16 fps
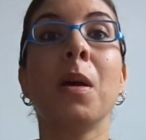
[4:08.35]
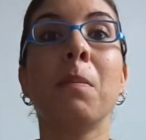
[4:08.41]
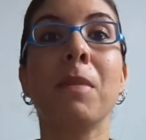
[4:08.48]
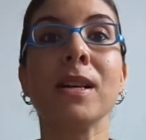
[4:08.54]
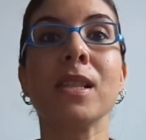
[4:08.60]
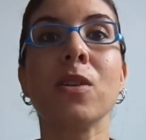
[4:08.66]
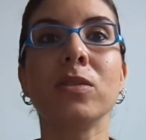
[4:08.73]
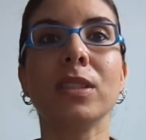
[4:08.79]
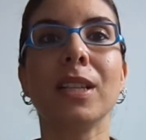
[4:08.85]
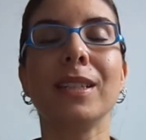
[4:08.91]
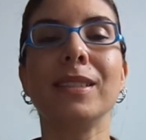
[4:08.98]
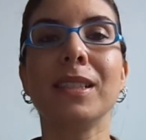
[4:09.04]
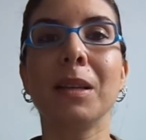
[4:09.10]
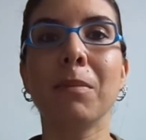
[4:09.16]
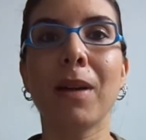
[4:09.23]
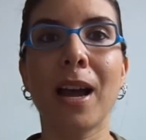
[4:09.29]
Mas
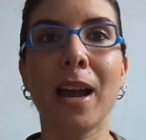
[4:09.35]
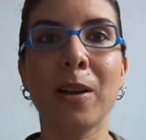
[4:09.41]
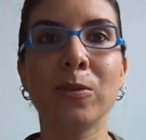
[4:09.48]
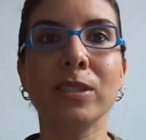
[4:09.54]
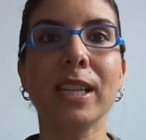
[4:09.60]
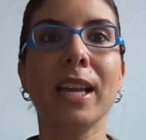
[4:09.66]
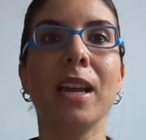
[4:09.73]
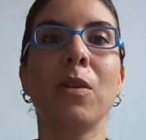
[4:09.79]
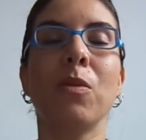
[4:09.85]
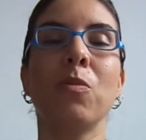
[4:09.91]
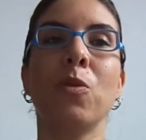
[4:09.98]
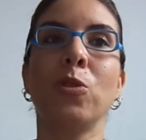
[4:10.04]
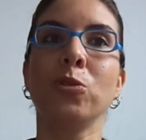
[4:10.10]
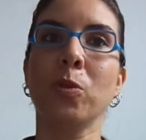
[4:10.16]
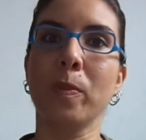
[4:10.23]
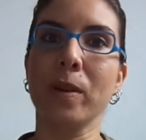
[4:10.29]
acontece que Miles é um
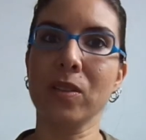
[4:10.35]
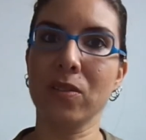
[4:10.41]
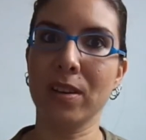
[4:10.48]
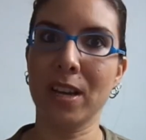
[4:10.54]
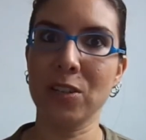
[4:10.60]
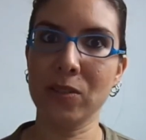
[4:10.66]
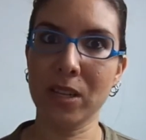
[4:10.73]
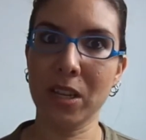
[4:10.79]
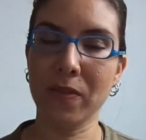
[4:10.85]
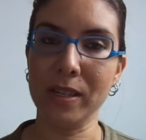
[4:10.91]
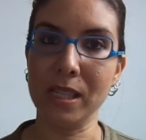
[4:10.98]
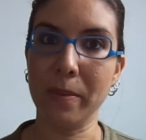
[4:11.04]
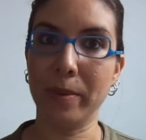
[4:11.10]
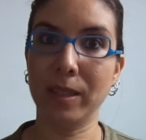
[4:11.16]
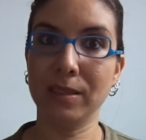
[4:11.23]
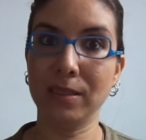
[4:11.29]
outro personagem que vai
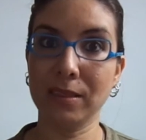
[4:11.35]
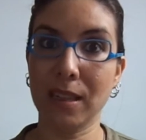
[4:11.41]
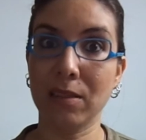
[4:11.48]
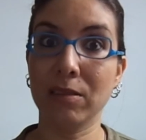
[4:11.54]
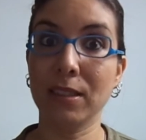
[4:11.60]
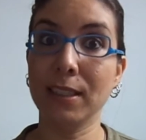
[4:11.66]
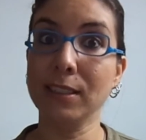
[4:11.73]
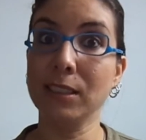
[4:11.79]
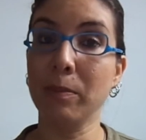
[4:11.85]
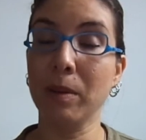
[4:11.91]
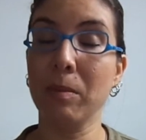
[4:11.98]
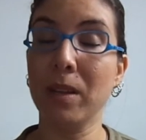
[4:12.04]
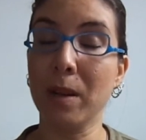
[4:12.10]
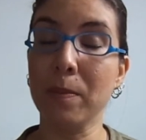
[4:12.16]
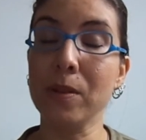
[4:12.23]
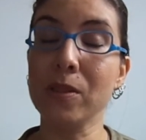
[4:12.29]
ser apresentado nesse
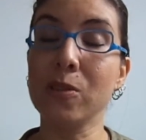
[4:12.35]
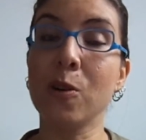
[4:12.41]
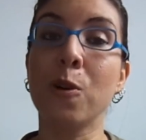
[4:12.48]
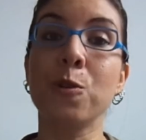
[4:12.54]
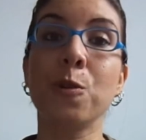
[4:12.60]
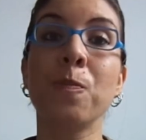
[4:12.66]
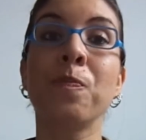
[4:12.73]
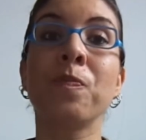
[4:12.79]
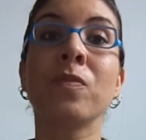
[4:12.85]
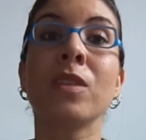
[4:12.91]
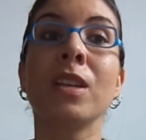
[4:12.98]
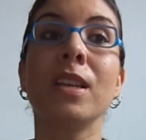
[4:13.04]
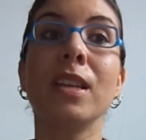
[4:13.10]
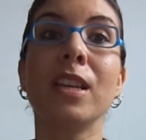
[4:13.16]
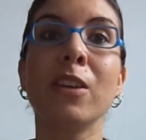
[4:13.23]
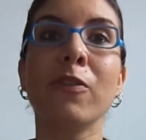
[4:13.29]
primeiro episódio
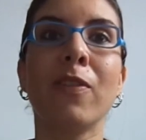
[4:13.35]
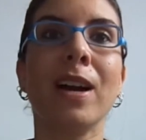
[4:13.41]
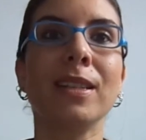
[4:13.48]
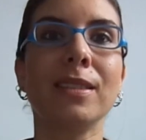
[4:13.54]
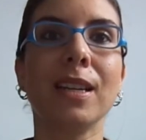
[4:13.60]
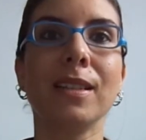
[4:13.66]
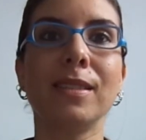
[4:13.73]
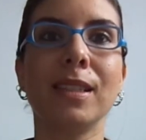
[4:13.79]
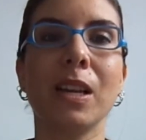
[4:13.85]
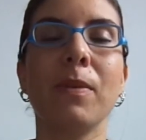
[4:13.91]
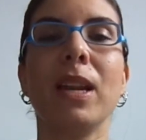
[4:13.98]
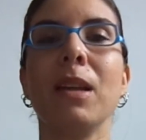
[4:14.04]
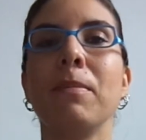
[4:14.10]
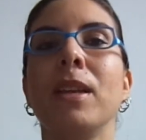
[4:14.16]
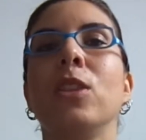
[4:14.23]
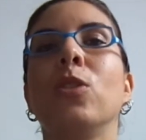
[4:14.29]
e que vai trazer um
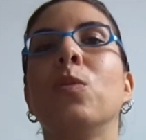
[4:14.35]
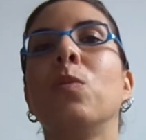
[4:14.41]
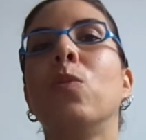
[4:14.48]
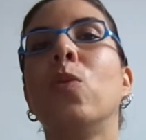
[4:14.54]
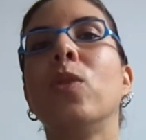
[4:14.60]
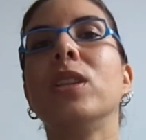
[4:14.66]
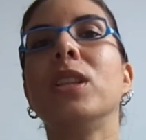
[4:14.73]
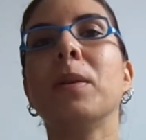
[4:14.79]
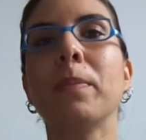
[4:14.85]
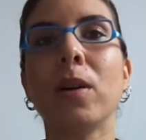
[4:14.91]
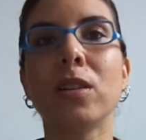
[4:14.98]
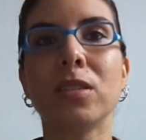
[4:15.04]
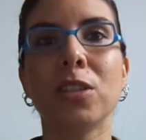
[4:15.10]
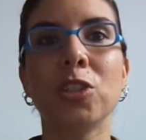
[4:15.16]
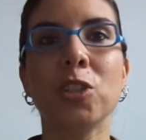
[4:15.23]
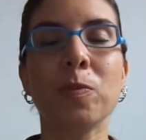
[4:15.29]
elemento muito
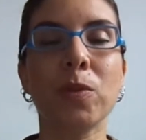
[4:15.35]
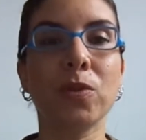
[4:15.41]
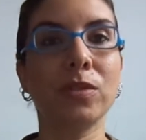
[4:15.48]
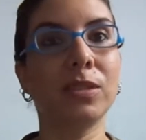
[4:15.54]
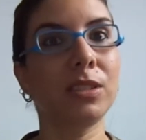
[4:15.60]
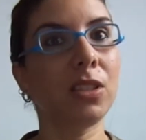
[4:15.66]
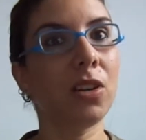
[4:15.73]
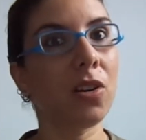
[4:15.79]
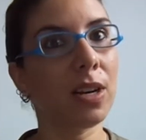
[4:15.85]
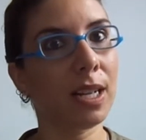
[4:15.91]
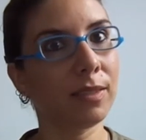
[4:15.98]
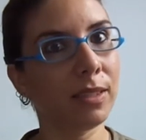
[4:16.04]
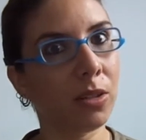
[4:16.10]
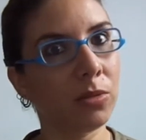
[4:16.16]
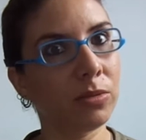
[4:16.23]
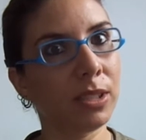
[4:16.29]
importante para o desenrolar
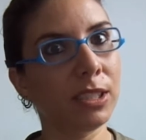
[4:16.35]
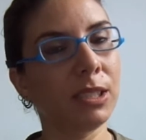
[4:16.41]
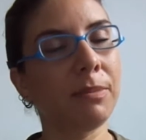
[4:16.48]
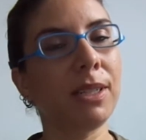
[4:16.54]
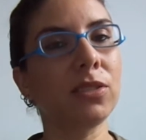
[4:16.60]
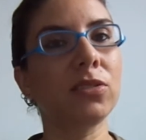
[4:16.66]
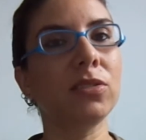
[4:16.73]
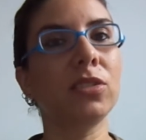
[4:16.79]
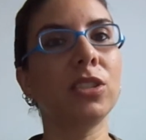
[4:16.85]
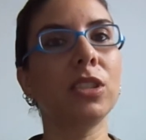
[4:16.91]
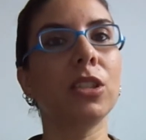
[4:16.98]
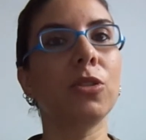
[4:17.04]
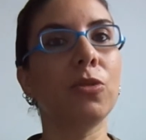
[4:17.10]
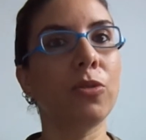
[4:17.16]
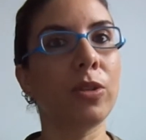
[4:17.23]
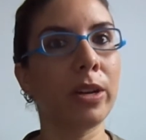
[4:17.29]
dos acontecimentos
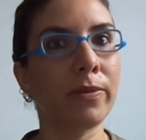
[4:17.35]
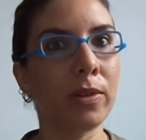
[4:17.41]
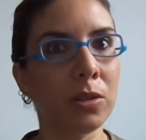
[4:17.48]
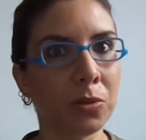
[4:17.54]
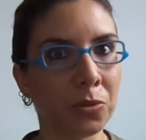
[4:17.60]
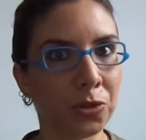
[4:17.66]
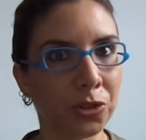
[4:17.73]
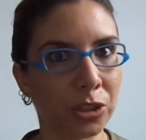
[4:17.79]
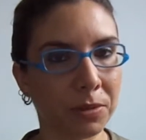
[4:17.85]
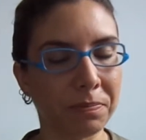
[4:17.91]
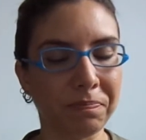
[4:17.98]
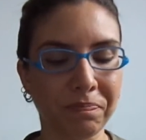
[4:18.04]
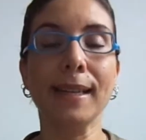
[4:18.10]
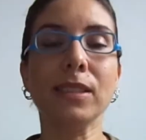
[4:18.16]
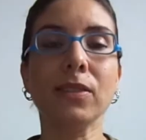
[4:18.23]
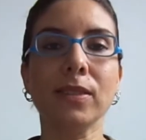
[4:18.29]
de Revolution.
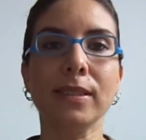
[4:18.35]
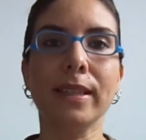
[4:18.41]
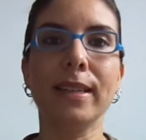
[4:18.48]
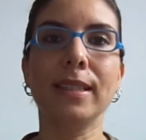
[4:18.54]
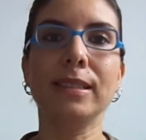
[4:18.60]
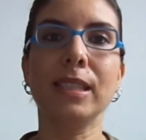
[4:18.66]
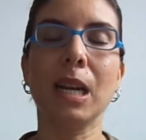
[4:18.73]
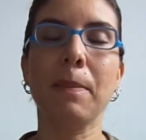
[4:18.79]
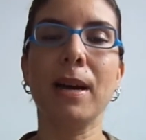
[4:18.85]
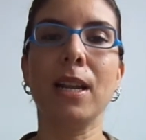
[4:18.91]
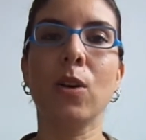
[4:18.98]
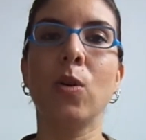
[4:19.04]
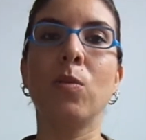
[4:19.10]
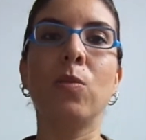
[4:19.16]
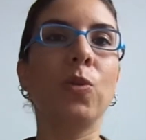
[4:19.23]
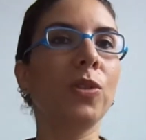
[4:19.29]
Essa é uma série que trabalha
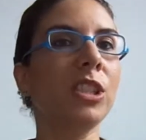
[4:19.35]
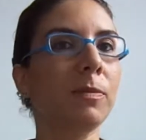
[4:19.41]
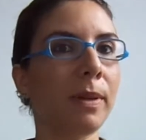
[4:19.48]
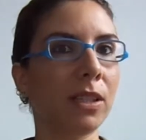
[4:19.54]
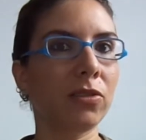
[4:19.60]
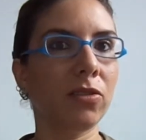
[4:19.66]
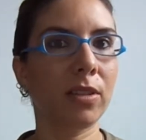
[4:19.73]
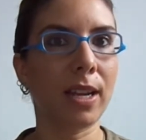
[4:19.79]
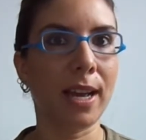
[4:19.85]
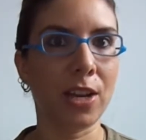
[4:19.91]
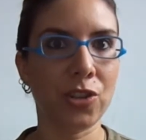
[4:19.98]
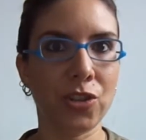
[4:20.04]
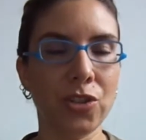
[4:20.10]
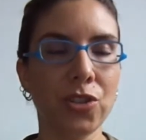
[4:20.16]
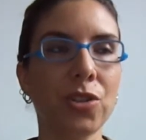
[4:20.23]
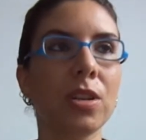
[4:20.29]
com muitos
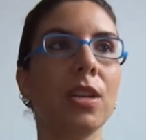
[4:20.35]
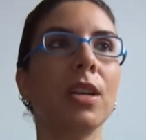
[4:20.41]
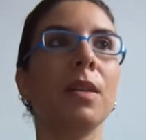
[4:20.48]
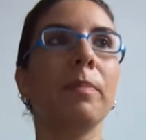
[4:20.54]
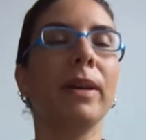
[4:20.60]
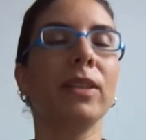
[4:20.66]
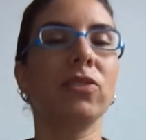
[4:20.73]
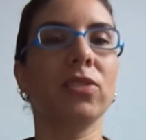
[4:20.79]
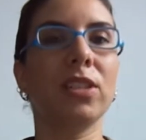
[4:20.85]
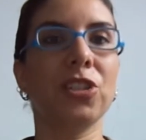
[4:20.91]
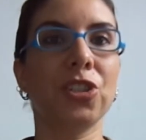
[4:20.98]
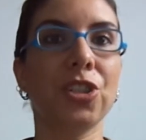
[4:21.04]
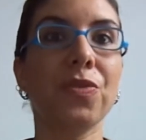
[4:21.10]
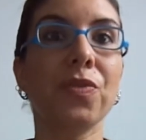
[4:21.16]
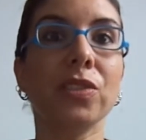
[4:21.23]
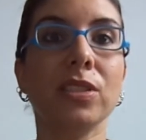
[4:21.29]
personagens,
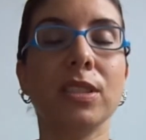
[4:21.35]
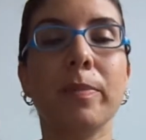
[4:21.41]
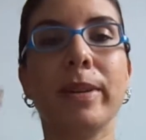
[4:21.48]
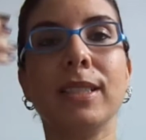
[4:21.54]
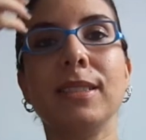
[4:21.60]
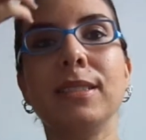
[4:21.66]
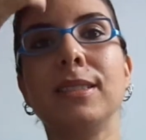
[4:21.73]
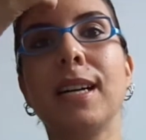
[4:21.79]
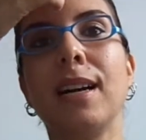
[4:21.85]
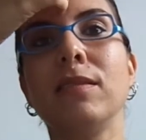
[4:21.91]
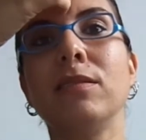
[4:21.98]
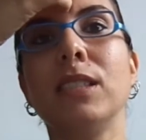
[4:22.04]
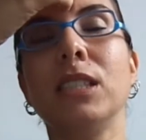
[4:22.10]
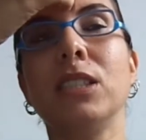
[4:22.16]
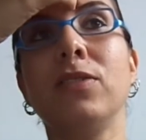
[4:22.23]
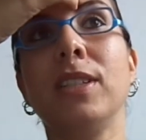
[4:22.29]
personagens que vão sendo
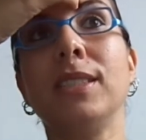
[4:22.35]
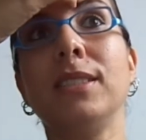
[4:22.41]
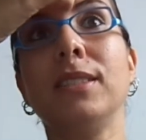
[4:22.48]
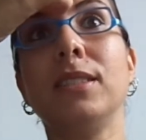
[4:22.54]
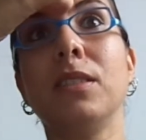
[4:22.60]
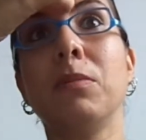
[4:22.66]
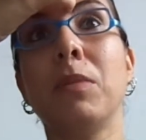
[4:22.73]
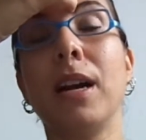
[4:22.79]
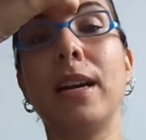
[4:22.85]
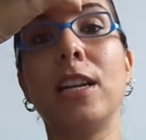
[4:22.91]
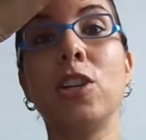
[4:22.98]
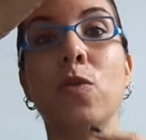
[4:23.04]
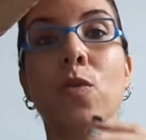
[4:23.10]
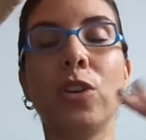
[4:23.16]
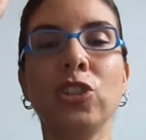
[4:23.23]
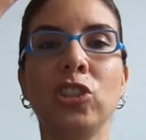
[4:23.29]
apresentados, às vezes, uma
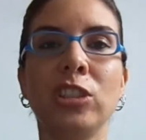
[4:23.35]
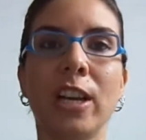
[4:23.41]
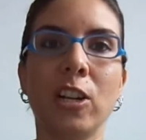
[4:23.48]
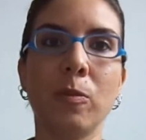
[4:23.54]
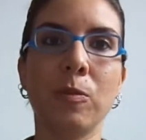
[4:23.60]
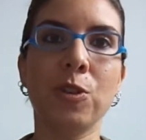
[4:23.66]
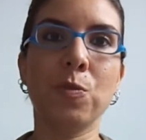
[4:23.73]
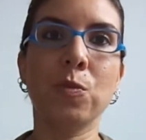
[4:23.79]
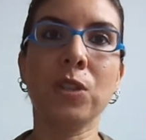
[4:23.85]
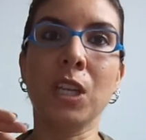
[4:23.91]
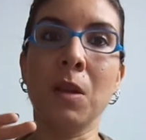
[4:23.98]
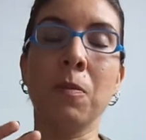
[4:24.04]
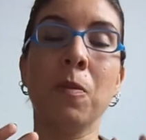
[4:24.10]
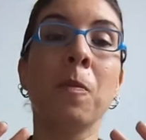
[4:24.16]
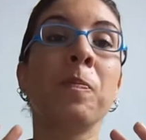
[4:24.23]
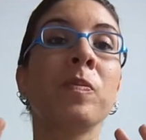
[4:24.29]
grande quantidade ao mesmo
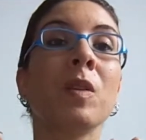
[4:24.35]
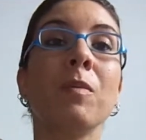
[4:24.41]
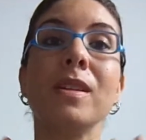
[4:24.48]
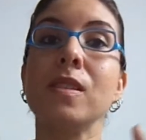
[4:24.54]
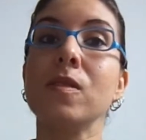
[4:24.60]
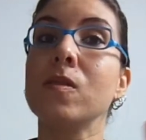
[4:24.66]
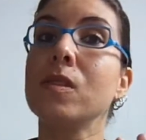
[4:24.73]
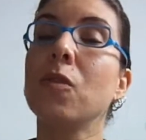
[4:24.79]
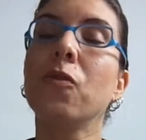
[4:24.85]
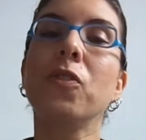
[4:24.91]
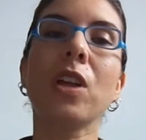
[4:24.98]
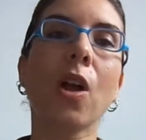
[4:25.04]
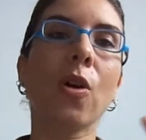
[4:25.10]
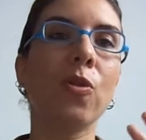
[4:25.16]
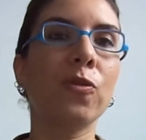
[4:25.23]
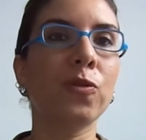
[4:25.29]
tempo, mas isso não
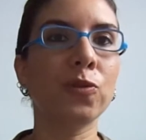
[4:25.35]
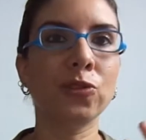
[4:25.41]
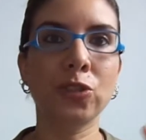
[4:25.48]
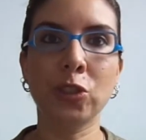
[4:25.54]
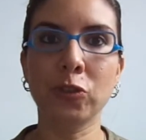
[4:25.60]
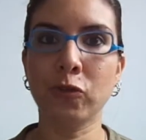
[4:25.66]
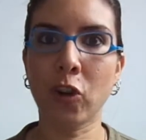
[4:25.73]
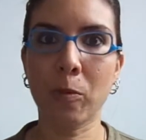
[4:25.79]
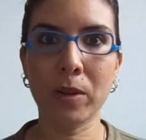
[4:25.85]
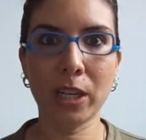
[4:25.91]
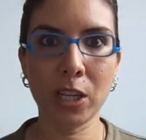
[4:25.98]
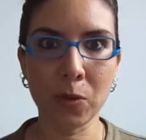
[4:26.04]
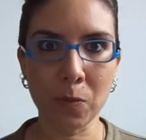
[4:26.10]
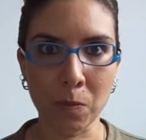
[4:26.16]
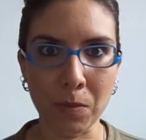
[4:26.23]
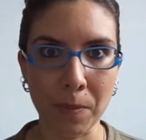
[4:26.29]
fica confuso de forma
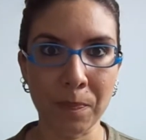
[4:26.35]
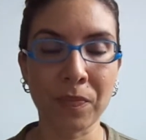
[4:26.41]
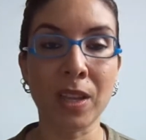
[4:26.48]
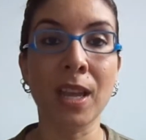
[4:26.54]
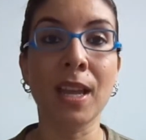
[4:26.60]
nenhuma.